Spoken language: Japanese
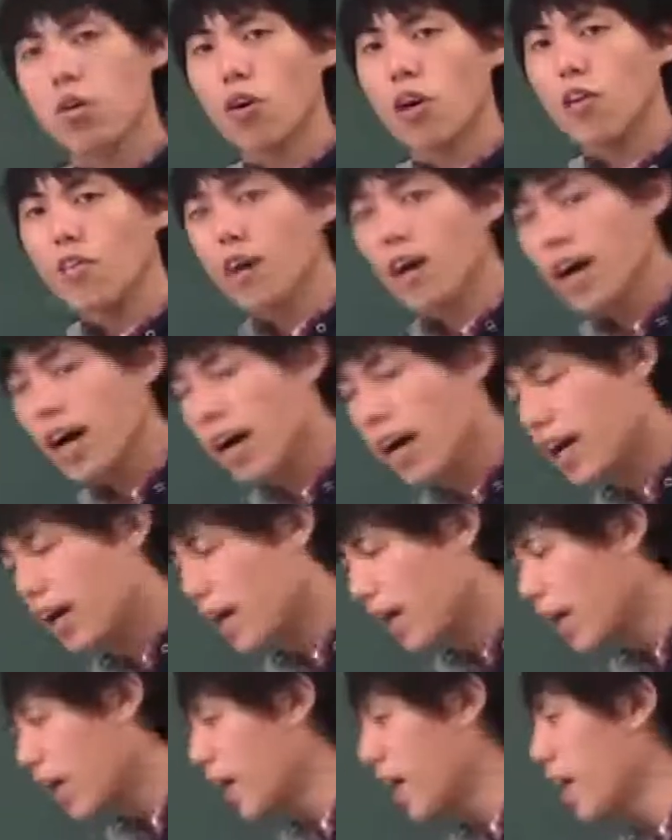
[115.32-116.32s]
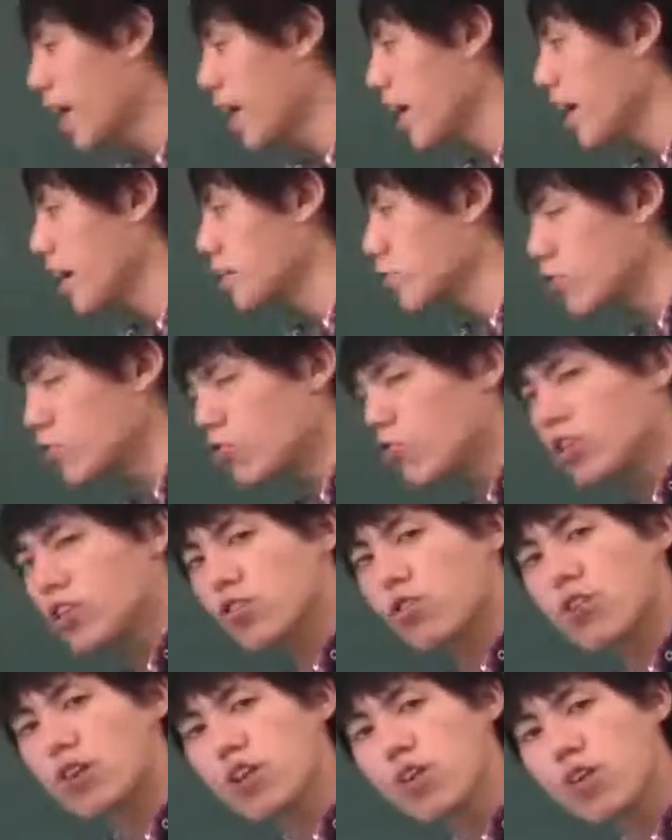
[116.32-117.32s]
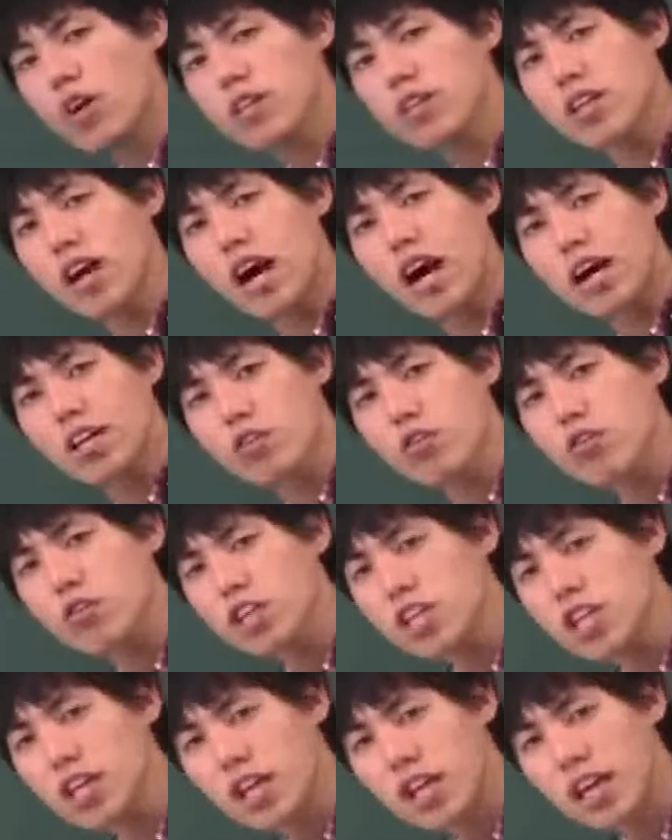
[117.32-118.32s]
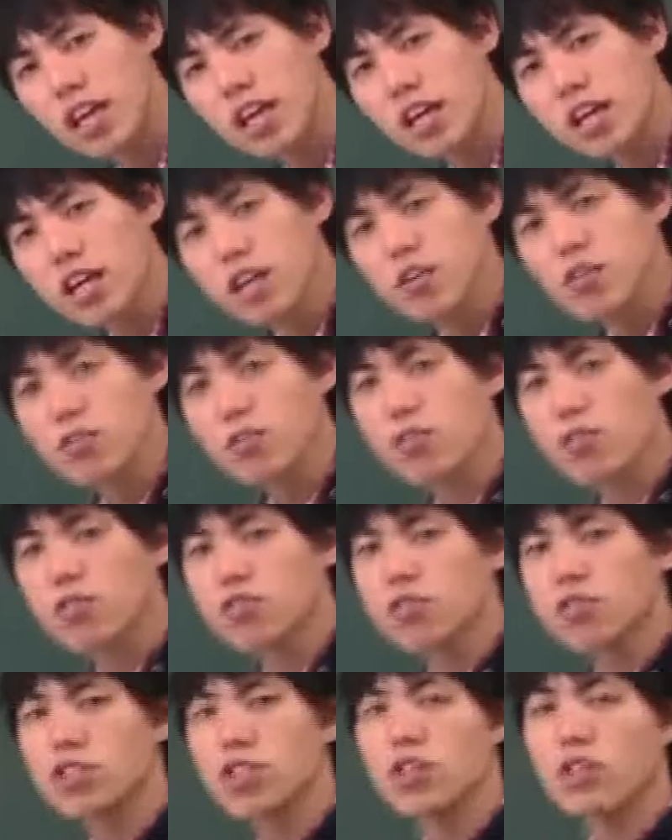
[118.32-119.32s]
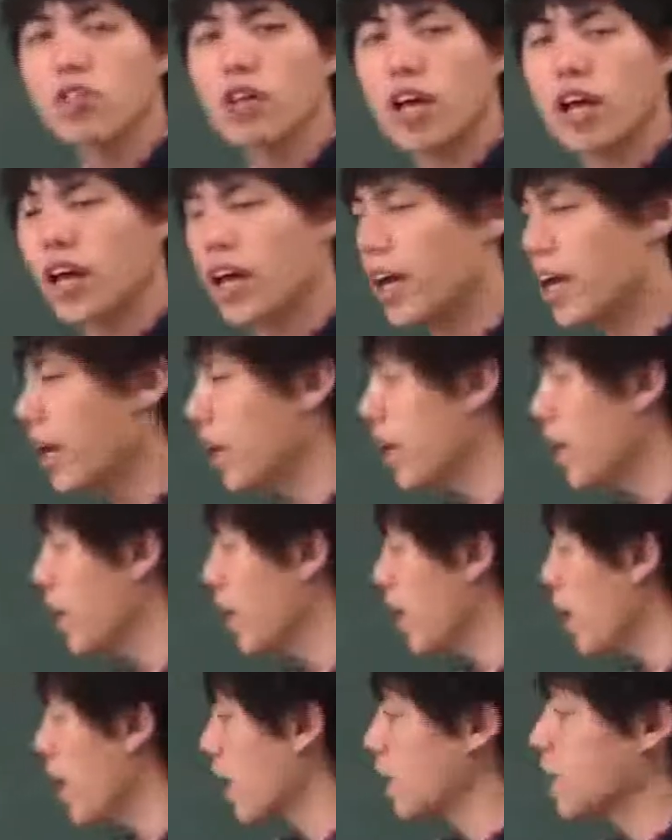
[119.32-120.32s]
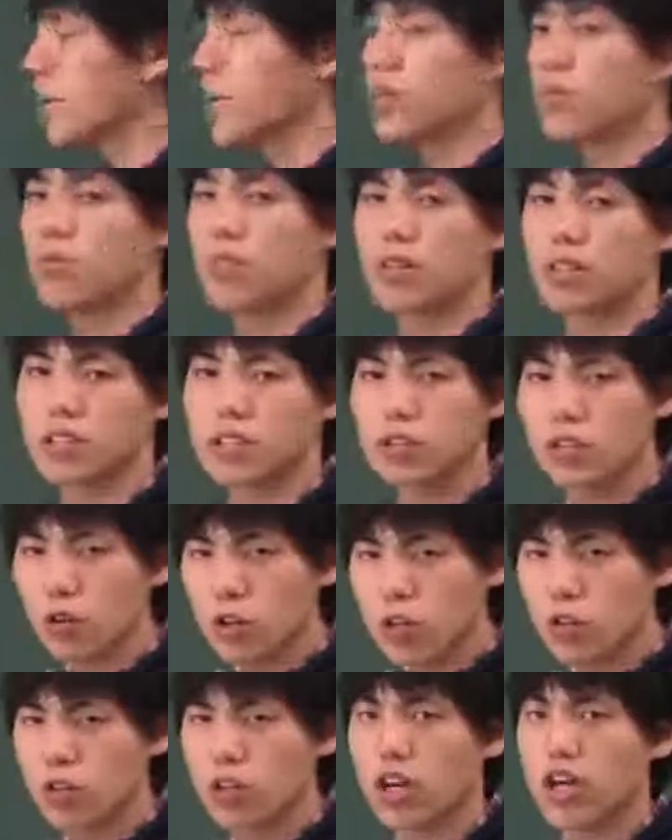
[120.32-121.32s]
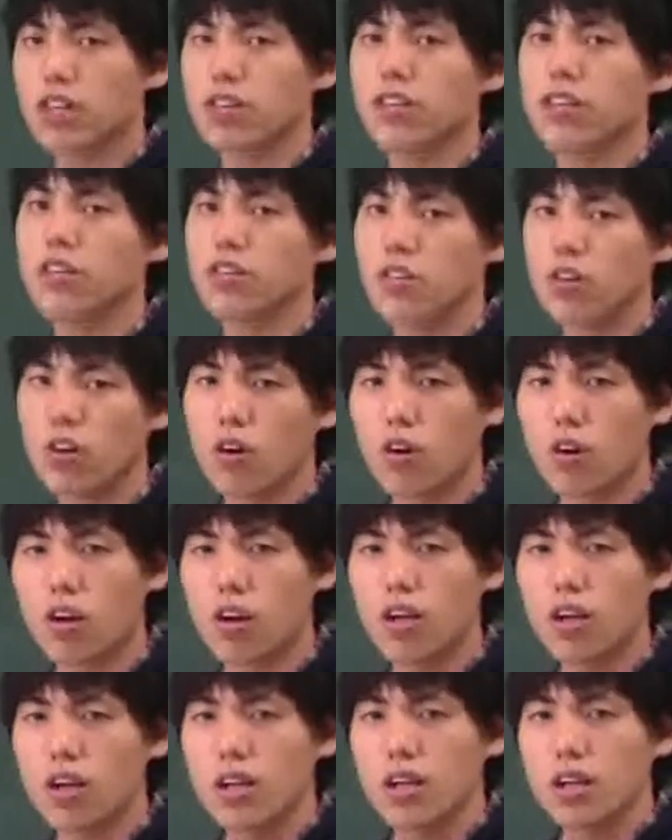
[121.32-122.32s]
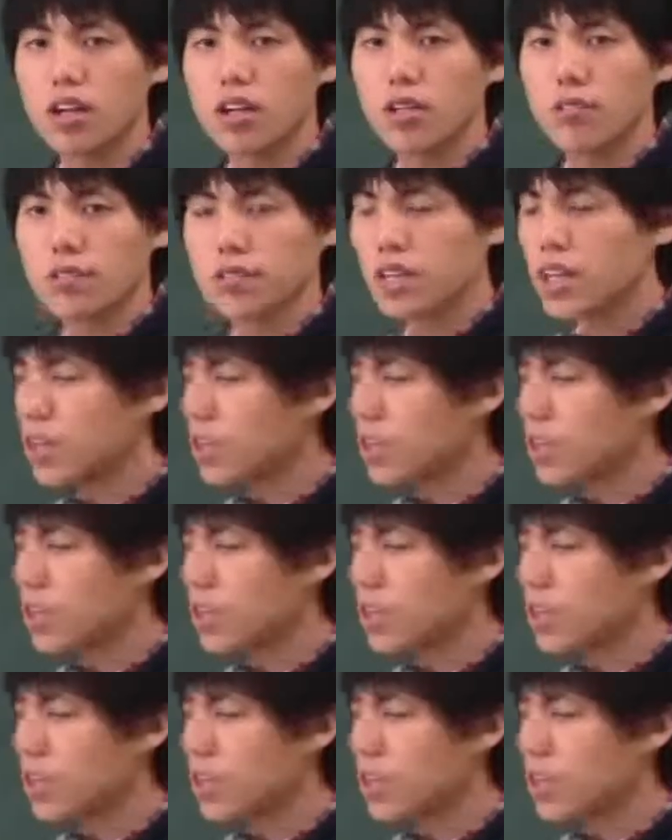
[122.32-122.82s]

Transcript: これは、えー、一通り取り終わった後に付録としてと、えー、挙げたいと思いますどういうことかっていうと、まあ、